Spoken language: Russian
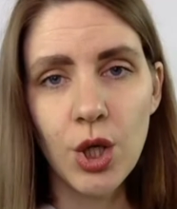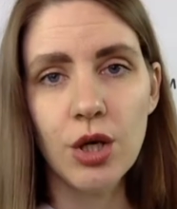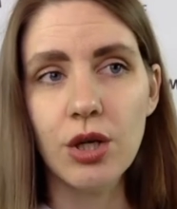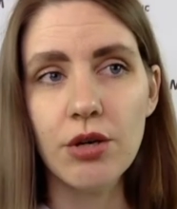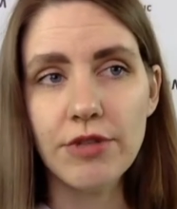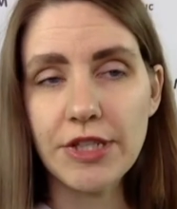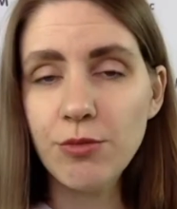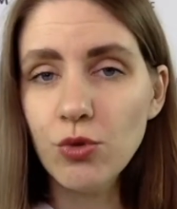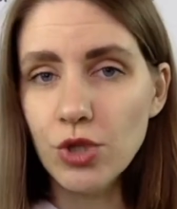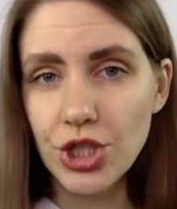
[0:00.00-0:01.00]
а,
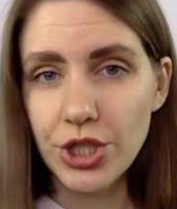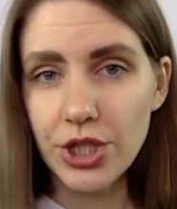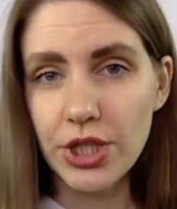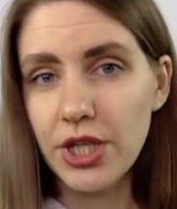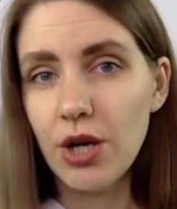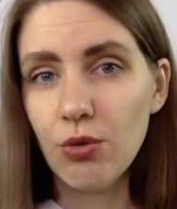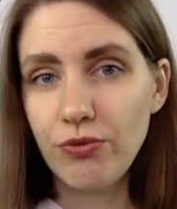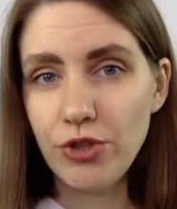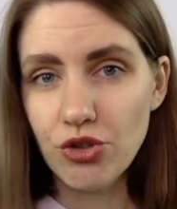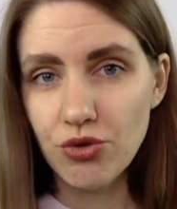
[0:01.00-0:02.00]
возможно, я
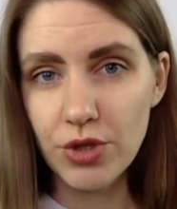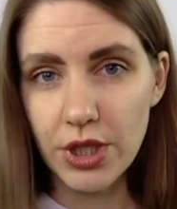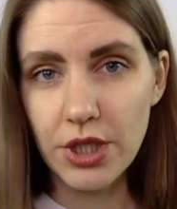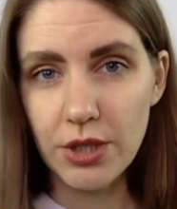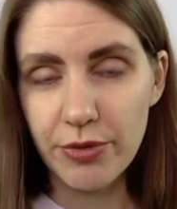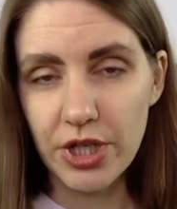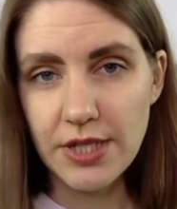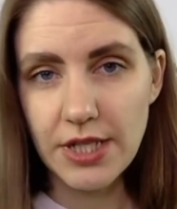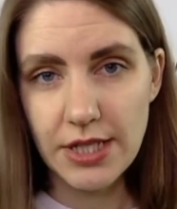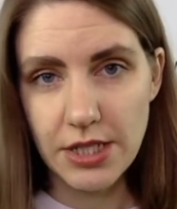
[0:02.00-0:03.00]
увижу какие-то
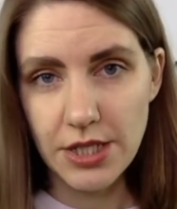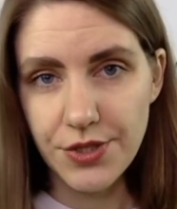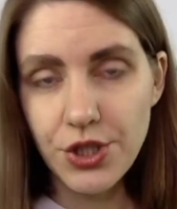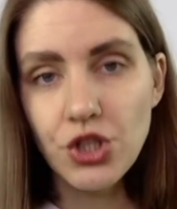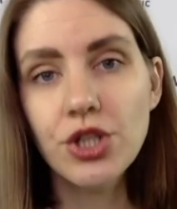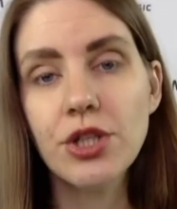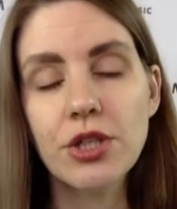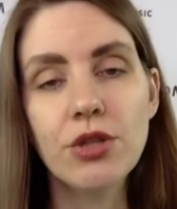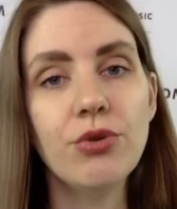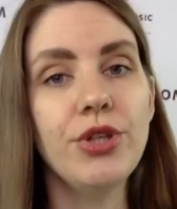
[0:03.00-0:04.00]
показатели
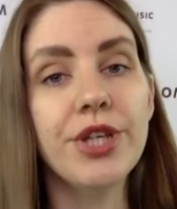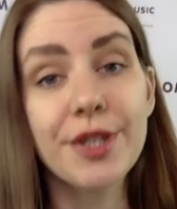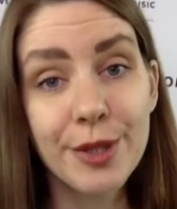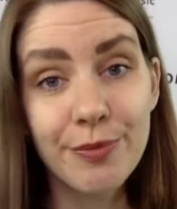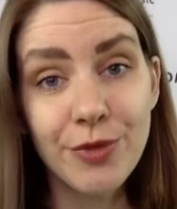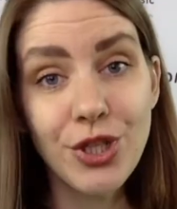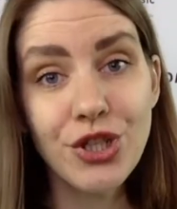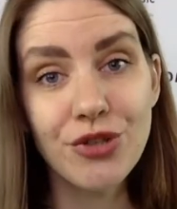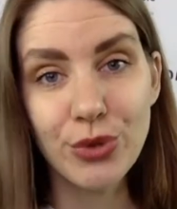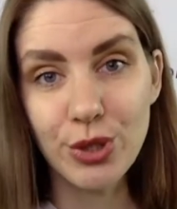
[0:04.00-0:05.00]
сниженные, но нет,
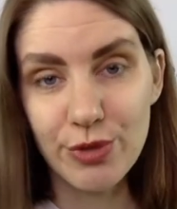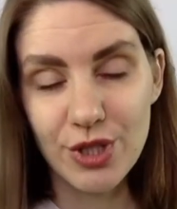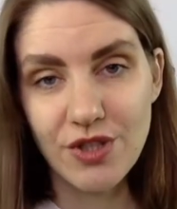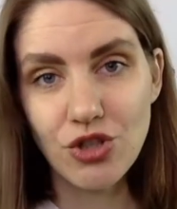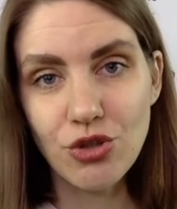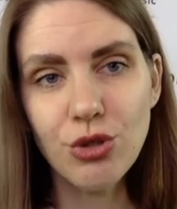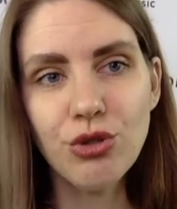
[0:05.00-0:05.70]
ничего не произошло.